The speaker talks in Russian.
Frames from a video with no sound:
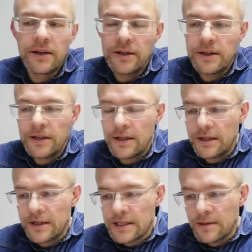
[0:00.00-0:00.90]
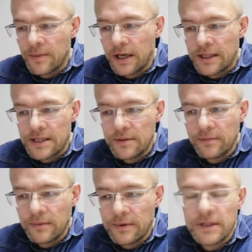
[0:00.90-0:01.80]
И если мы хотим,
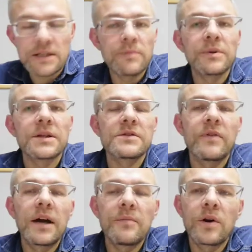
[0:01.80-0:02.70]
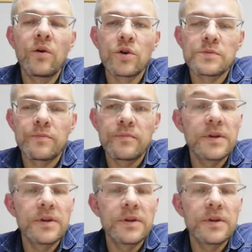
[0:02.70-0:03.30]
если мы называем Госп...